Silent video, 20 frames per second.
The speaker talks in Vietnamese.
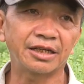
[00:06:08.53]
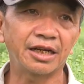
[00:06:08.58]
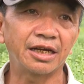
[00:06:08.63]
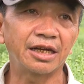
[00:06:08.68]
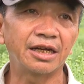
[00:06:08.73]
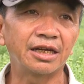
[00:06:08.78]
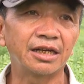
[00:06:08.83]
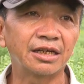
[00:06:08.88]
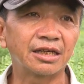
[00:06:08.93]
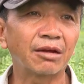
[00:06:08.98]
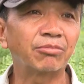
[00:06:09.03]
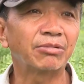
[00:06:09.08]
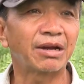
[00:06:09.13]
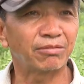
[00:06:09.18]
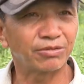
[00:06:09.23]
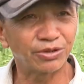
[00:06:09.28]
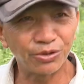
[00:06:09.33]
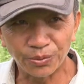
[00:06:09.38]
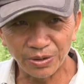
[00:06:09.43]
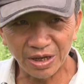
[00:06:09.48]
thì trong
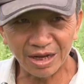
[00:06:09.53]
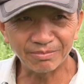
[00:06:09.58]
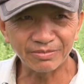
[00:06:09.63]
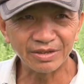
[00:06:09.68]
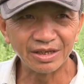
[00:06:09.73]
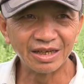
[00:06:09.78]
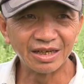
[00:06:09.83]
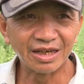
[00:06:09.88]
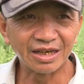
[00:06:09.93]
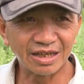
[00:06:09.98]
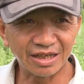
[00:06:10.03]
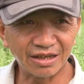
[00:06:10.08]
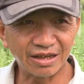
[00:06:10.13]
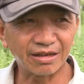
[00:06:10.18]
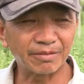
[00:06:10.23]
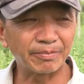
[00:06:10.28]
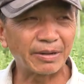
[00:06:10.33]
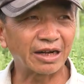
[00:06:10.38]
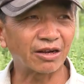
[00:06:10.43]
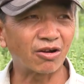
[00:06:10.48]
lòng vui lắm bây
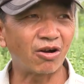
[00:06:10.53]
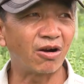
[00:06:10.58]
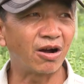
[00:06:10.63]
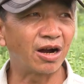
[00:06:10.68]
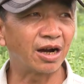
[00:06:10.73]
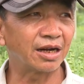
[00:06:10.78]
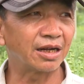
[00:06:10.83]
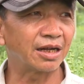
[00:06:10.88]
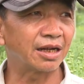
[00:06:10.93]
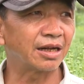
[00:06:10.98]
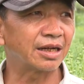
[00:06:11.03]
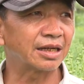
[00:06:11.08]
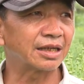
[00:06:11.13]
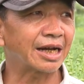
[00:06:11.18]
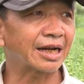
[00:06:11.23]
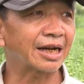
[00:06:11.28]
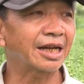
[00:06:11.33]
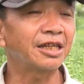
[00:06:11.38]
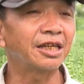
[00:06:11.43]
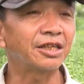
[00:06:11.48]
giờ mà còn ờ,
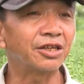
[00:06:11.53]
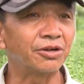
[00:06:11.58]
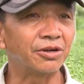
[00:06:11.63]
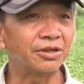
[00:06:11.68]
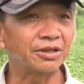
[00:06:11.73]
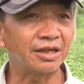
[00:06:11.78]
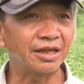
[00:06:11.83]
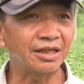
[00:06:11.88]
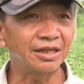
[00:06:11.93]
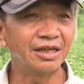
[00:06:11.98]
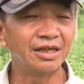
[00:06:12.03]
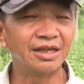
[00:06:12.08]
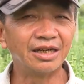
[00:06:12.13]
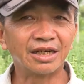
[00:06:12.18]
ra cái thị trường nữa